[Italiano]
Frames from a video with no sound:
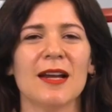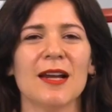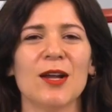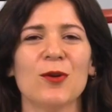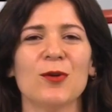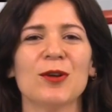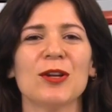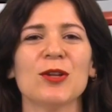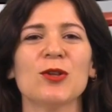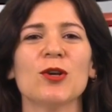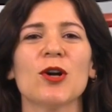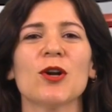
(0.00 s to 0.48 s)

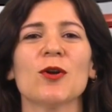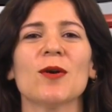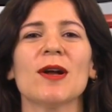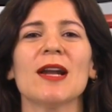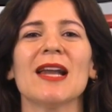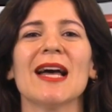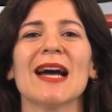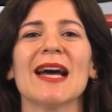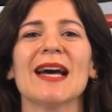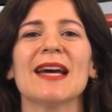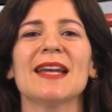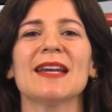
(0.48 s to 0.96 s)
Leone d'oro
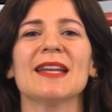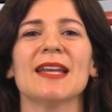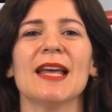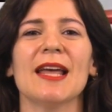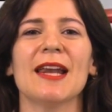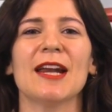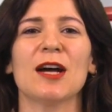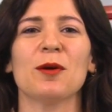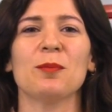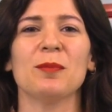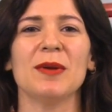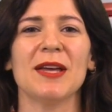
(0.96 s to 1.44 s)
alla
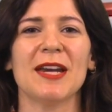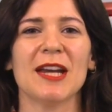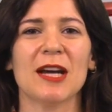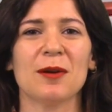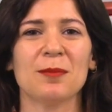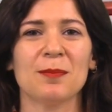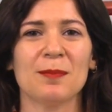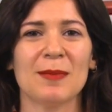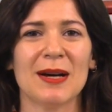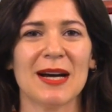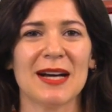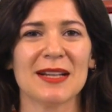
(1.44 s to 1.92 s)
carriera,
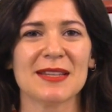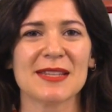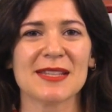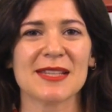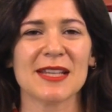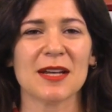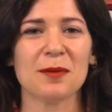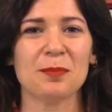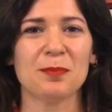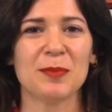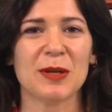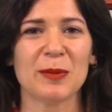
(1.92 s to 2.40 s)
Miriam
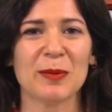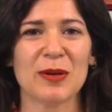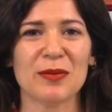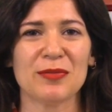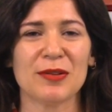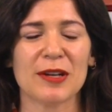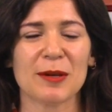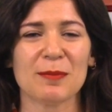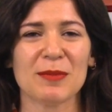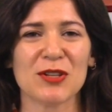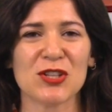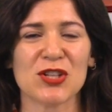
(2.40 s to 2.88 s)
Mazza, prima
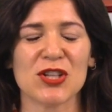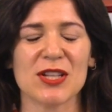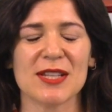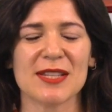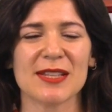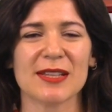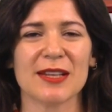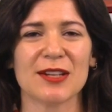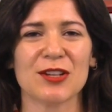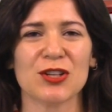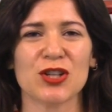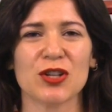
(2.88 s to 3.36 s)

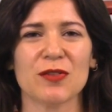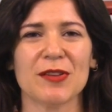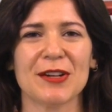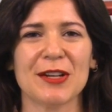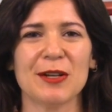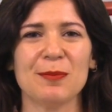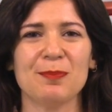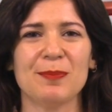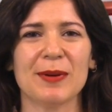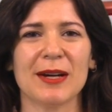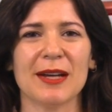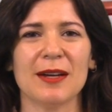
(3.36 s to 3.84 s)
farmacista, a
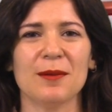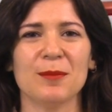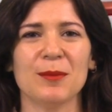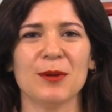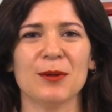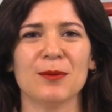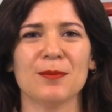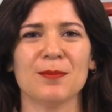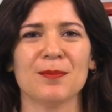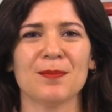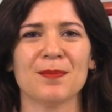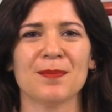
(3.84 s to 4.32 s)
ricevere il
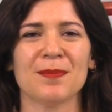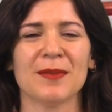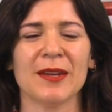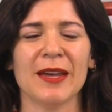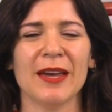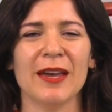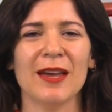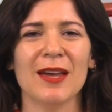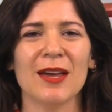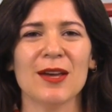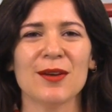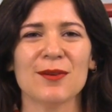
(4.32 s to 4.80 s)
premio.
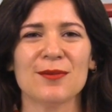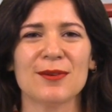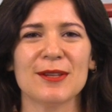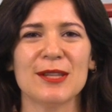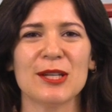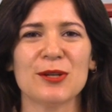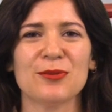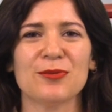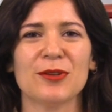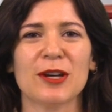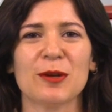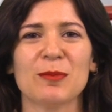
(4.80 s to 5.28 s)

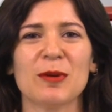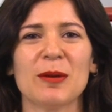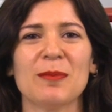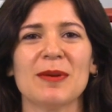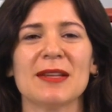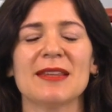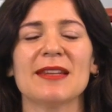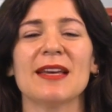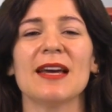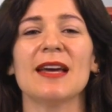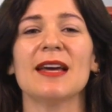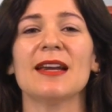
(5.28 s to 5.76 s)
Federfarma
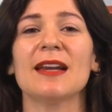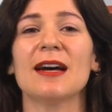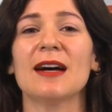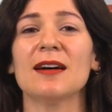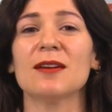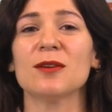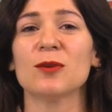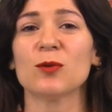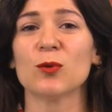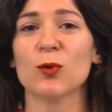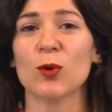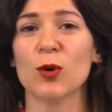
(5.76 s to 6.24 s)

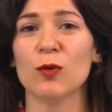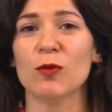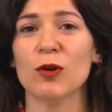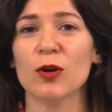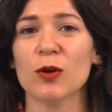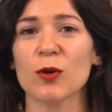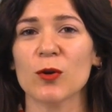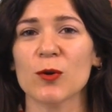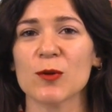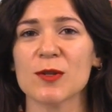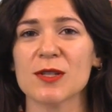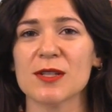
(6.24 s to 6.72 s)
Matera,
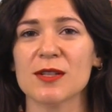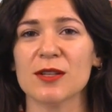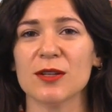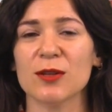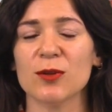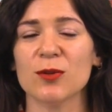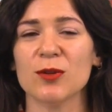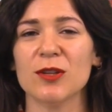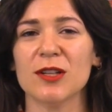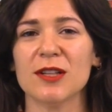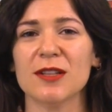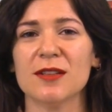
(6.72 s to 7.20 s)
nuovo
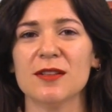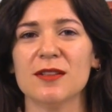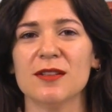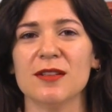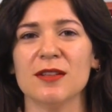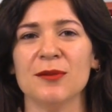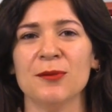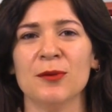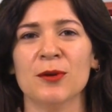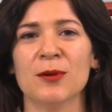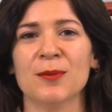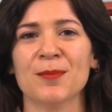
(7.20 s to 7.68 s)
consiglio
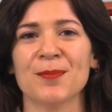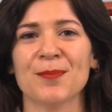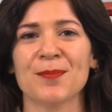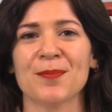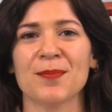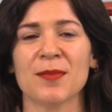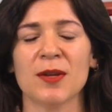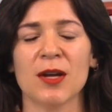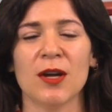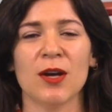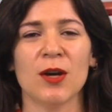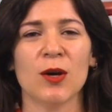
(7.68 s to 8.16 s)
direttivo.
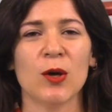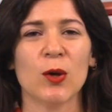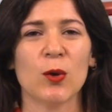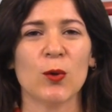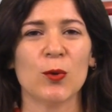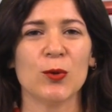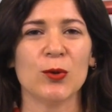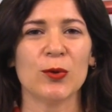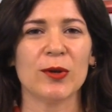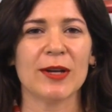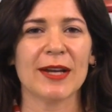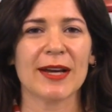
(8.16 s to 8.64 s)

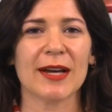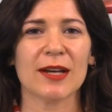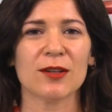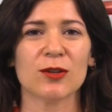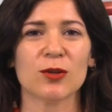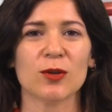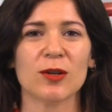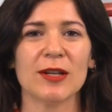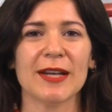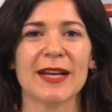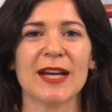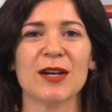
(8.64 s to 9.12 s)
Unione
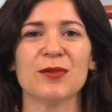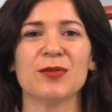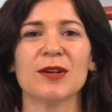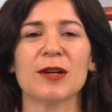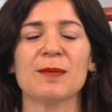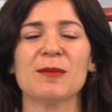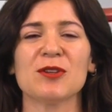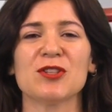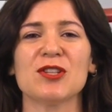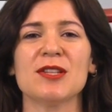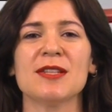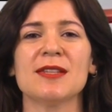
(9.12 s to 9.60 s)
Cattolica
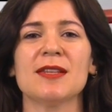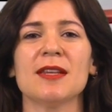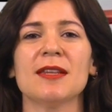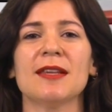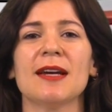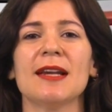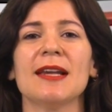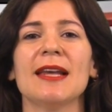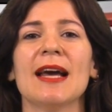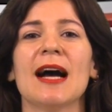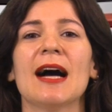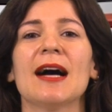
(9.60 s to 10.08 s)
Farmacisti
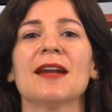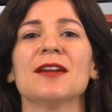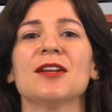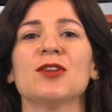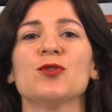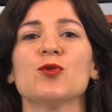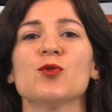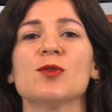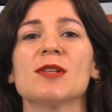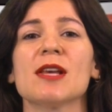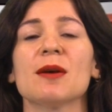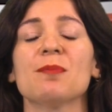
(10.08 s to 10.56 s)

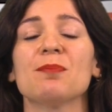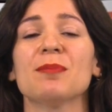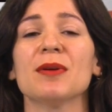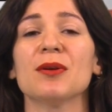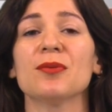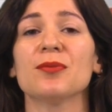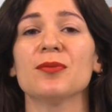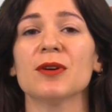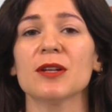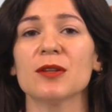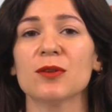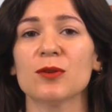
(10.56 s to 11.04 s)
Italiani, Giuseppe
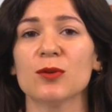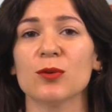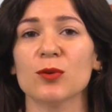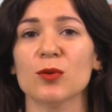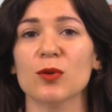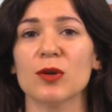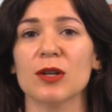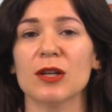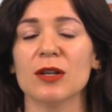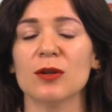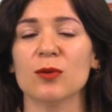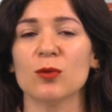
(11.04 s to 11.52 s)

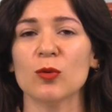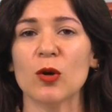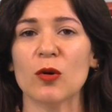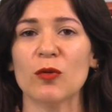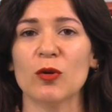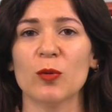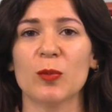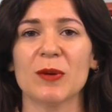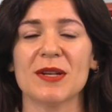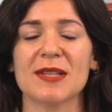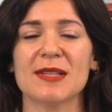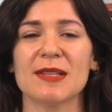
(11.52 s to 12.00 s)
Fattori,
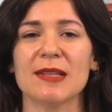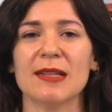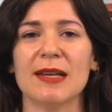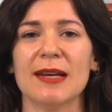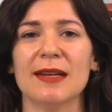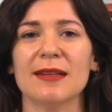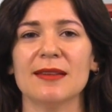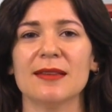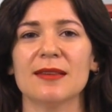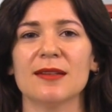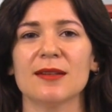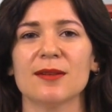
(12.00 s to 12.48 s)
nuovo
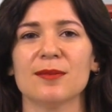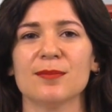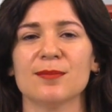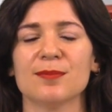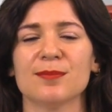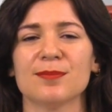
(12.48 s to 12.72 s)
presidente.